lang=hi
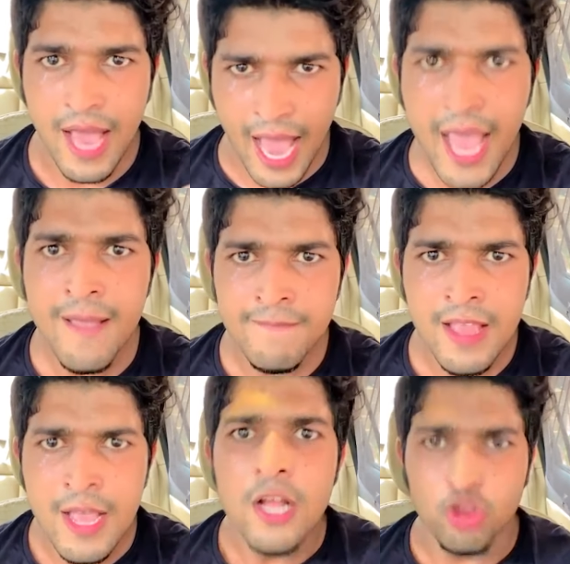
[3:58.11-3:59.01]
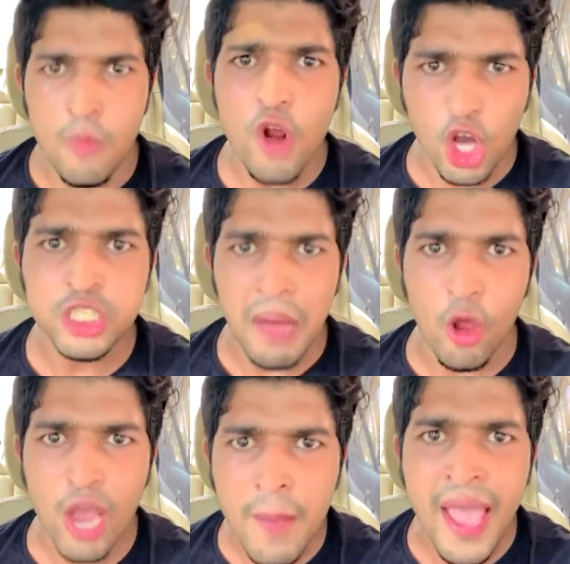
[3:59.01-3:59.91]
है तुम रोस्ट
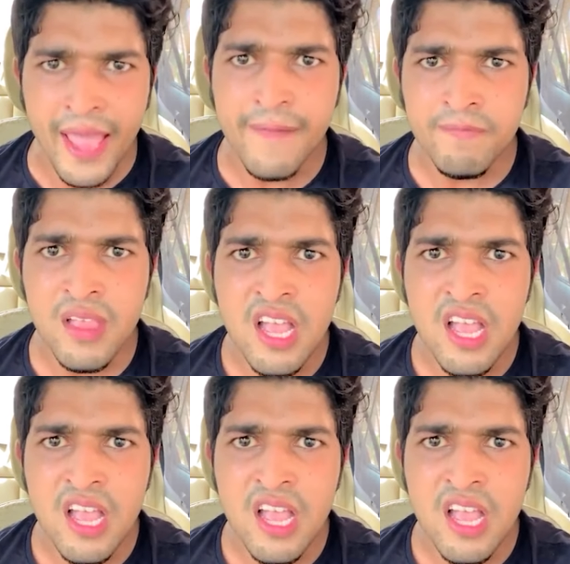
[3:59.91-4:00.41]
मारोगे हमें